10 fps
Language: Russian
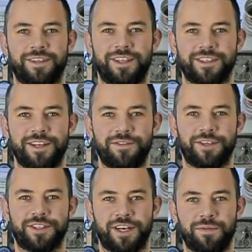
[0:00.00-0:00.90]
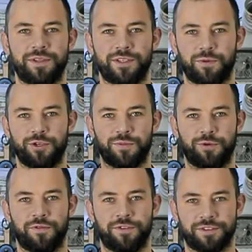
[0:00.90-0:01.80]
Для заливки царапин используем
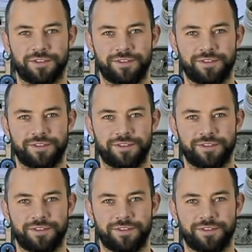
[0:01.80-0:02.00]
кофикс.